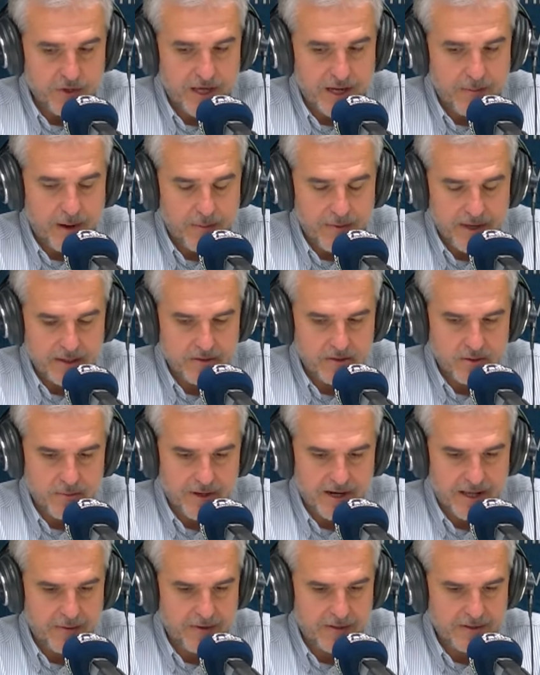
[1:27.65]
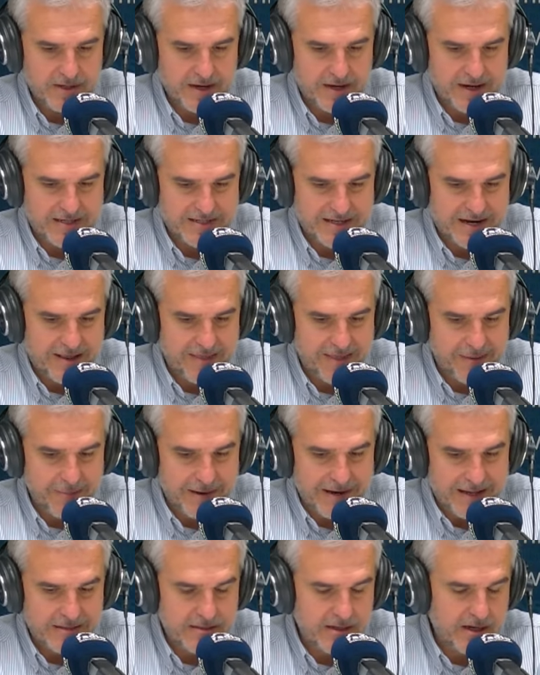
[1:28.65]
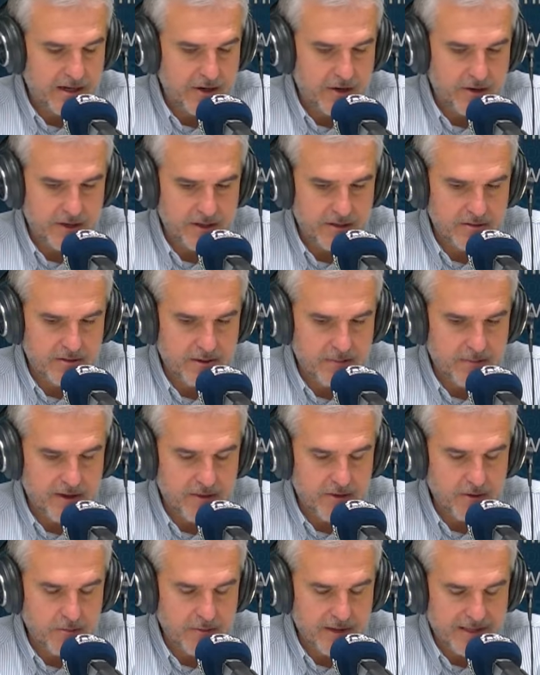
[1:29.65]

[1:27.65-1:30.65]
un llamamiento para evitar la escalada militar en Oriente Medio,